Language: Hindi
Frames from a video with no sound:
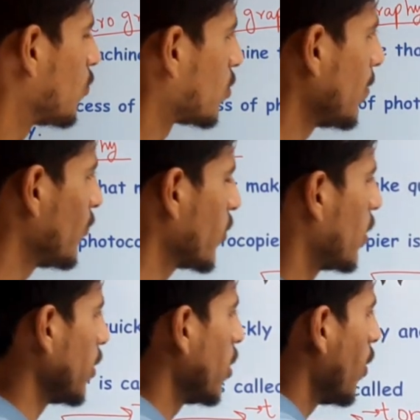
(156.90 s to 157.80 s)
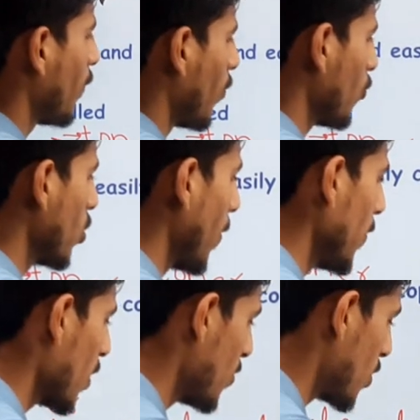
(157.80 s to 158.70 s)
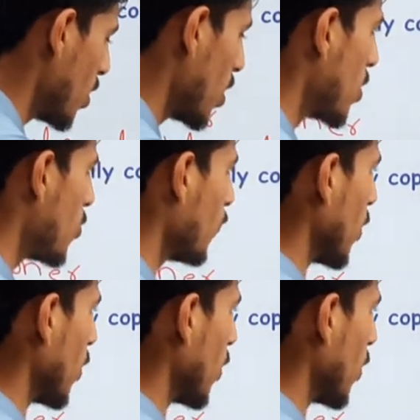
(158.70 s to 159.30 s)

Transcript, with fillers: यूज़ होता है बेसिकली फोटो कापियर की मशीन के अंदर जो